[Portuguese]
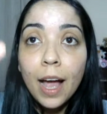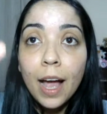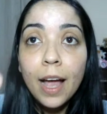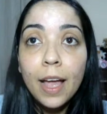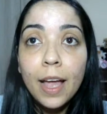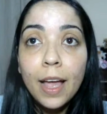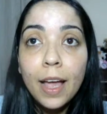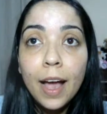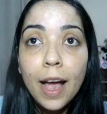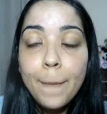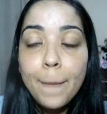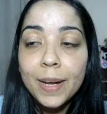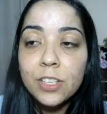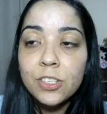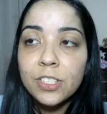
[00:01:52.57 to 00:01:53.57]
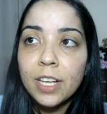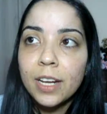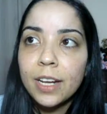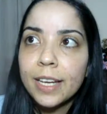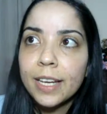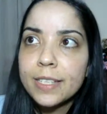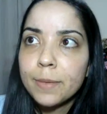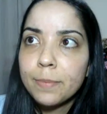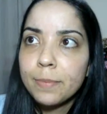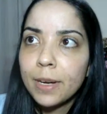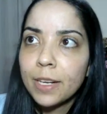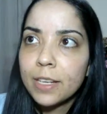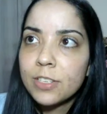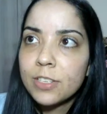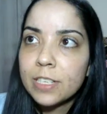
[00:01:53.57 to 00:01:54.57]
A, a embalagem dela é que é essa
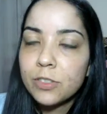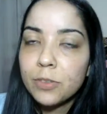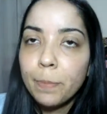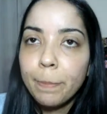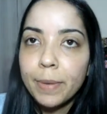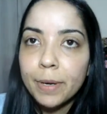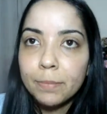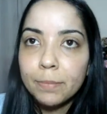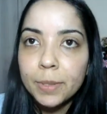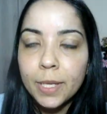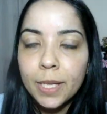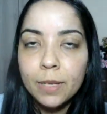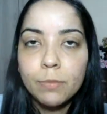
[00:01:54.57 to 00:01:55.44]
embalagem de pump, né?